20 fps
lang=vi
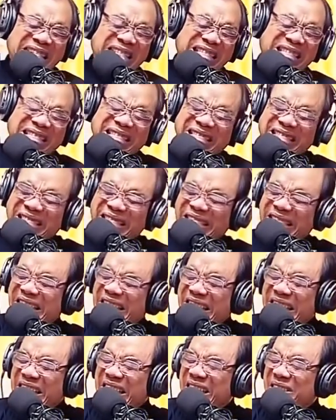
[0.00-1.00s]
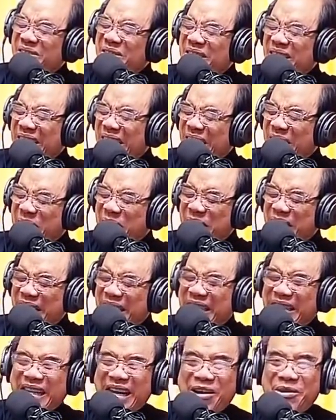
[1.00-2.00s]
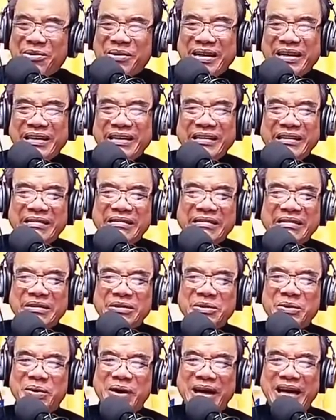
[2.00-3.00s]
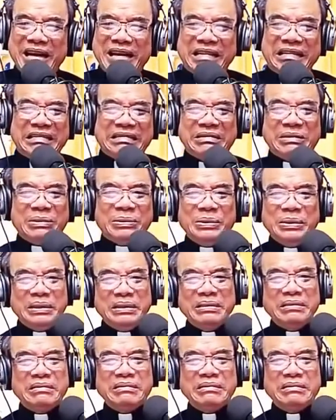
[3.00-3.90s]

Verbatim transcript: Trời ơi đi theo đường này không biết làm sao đây Ớn quá Thôi